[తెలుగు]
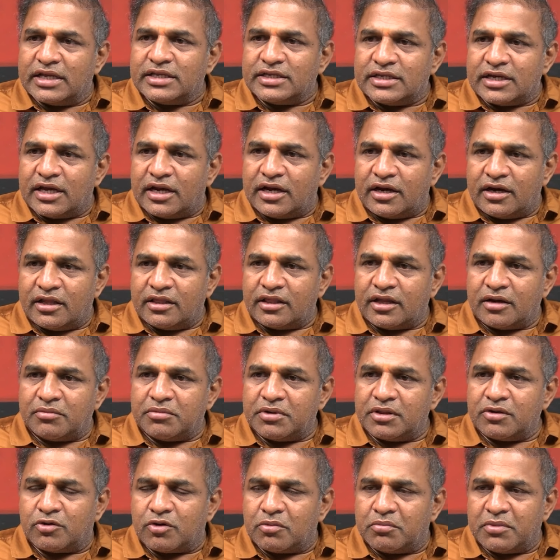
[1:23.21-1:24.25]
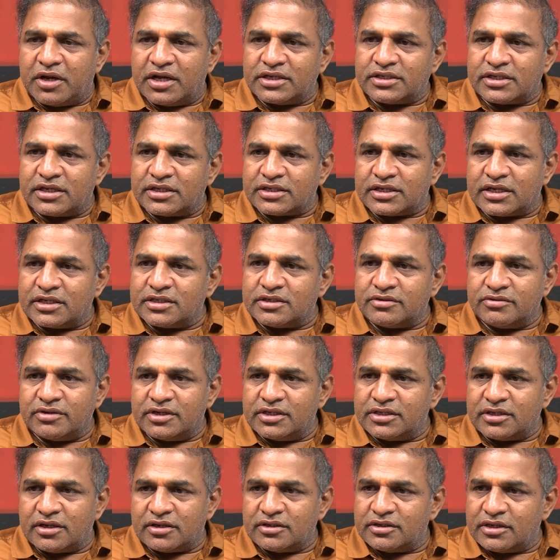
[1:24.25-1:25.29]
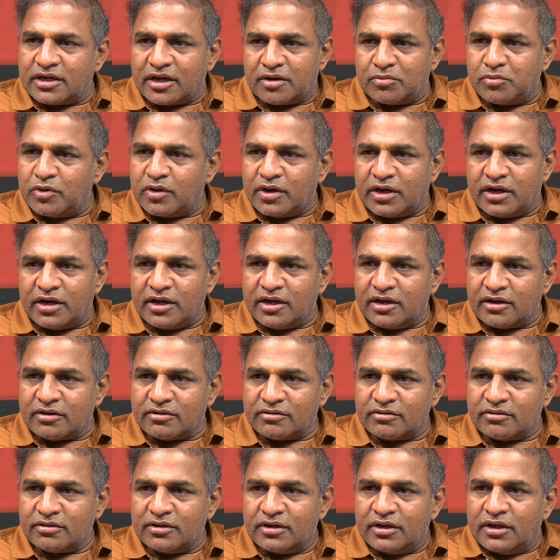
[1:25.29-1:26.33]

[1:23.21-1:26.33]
ఏం చేయాలనే దాని మీద ఒక మాస్టర్ స్కెచ్ వేశారు జగన్మోహన్ రెడ్డి గారు